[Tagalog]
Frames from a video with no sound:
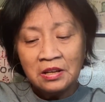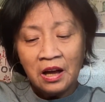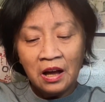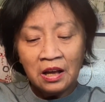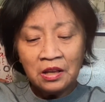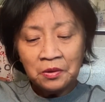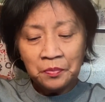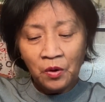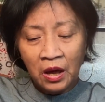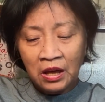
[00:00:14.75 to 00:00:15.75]
Uh, ito
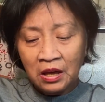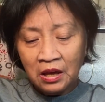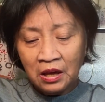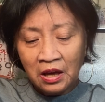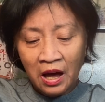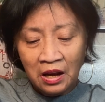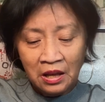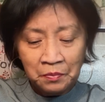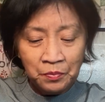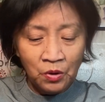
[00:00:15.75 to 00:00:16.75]
po ay galing
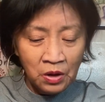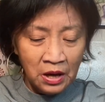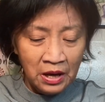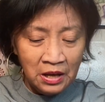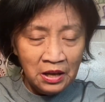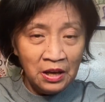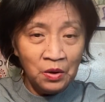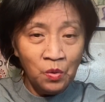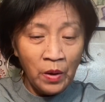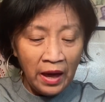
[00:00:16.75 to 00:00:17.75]
po kay
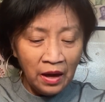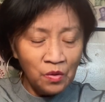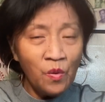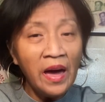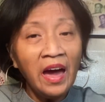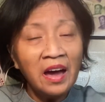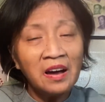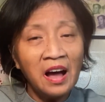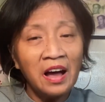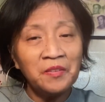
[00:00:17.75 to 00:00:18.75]
Weng. Weng,
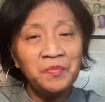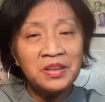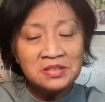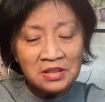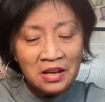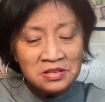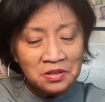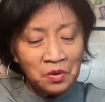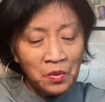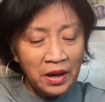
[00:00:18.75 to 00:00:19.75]
aking pinsan, si
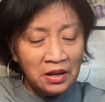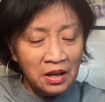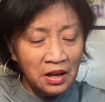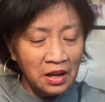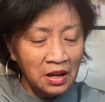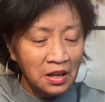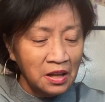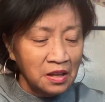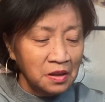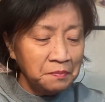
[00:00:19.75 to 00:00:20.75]
Rowena
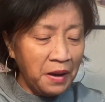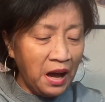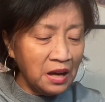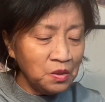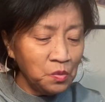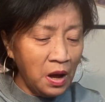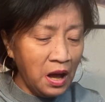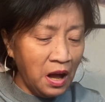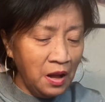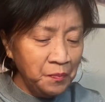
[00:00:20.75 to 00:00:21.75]

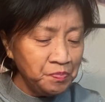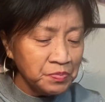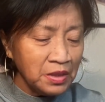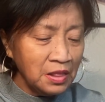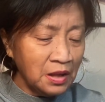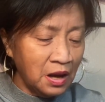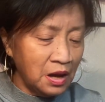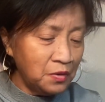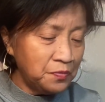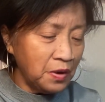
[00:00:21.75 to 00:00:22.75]
Padua na
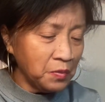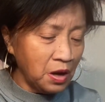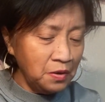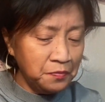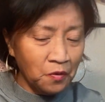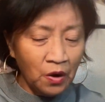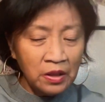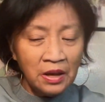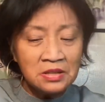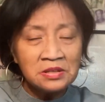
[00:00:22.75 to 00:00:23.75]
from
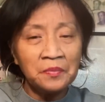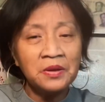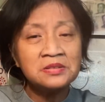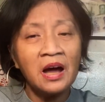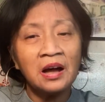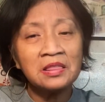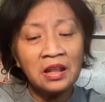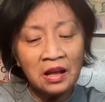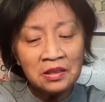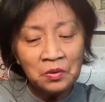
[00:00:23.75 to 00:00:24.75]
California. Sabi niya sa akin,
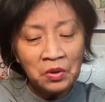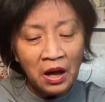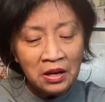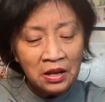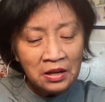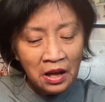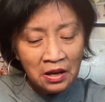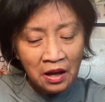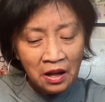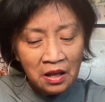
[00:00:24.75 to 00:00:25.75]
tinatanong niya kanina
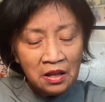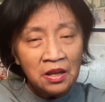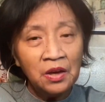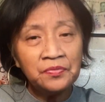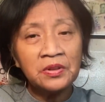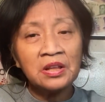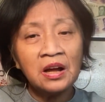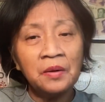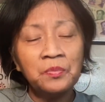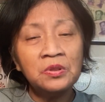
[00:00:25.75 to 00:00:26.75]
na if
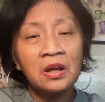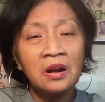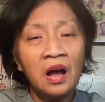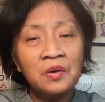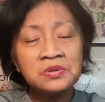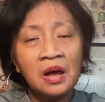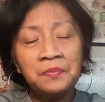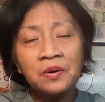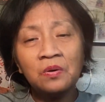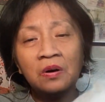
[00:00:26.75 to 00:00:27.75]
natanggap ko na raw.
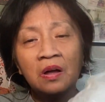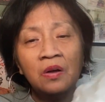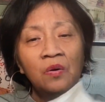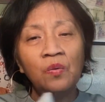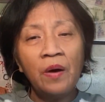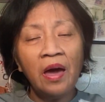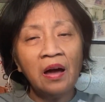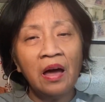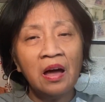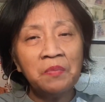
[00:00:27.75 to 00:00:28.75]
Sabi ko, when well,
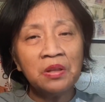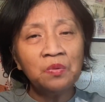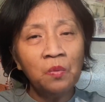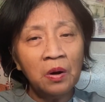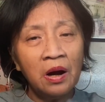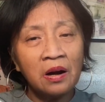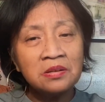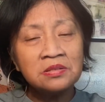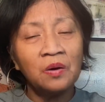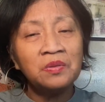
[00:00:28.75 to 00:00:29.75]
I am at work.
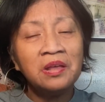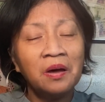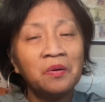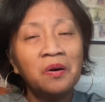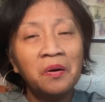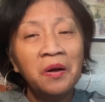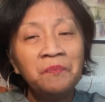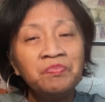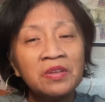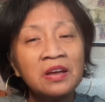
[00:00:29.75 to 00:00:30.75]
So, hindi ko,
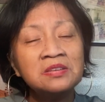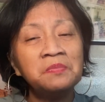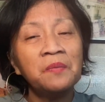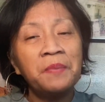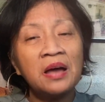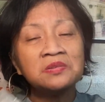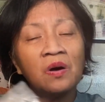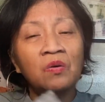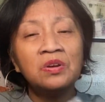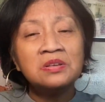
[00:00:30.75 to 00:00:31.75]
kasi may pasok
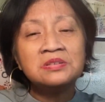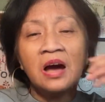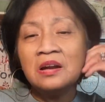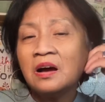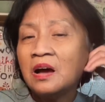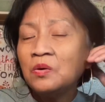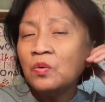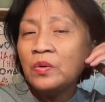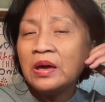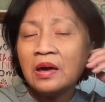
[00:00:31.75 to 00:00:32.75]
ako na sana
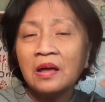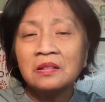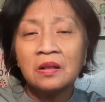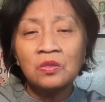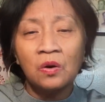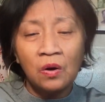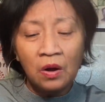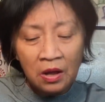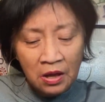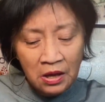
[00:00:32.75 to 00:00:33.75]
ngayong weekend na to.
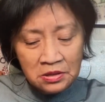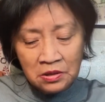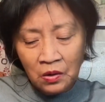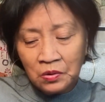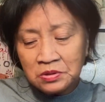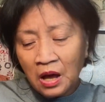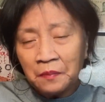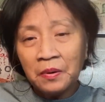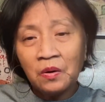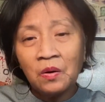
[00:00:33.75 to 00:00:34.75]
So,
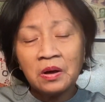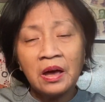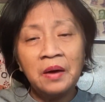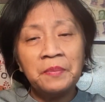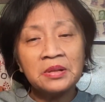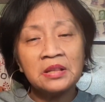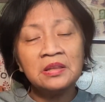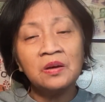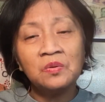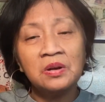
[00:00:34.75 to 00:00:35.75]
sabi ko, okay,
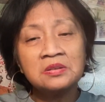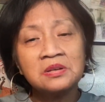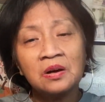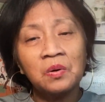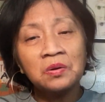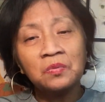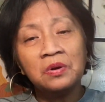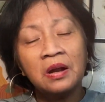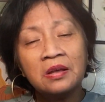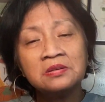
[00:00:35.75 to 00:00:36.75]
pagdating ko na sa konti
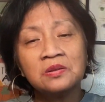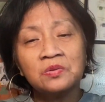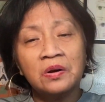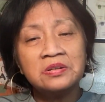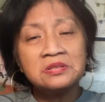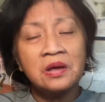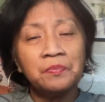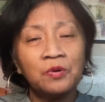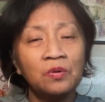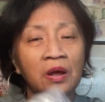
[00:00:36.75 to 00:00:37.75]
na, nasa doorstep
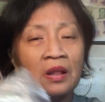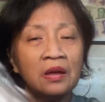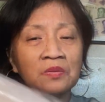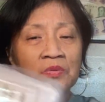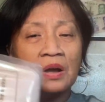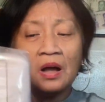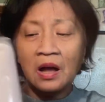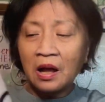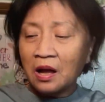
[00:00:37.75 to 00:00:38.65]
ko na na, ito na nga.